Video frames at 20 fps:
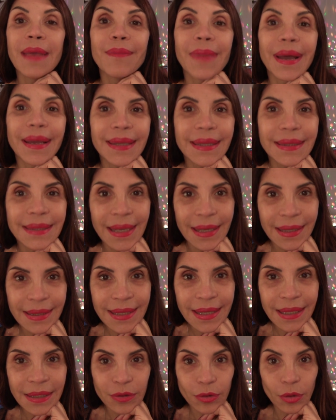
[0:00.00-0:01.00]
Ma chi te l'ha
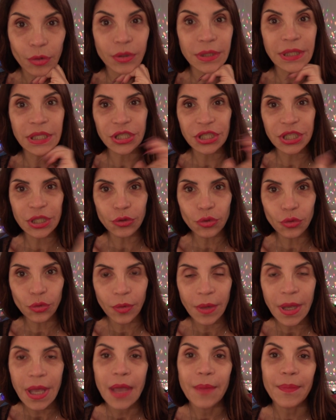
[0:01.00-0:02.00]
detto? Lo dici
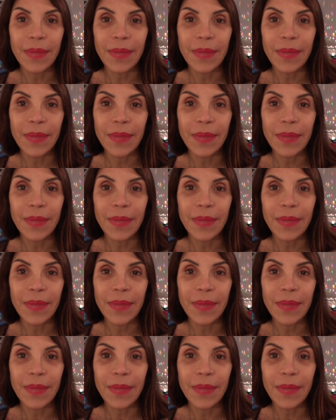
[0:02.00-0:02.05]
tu?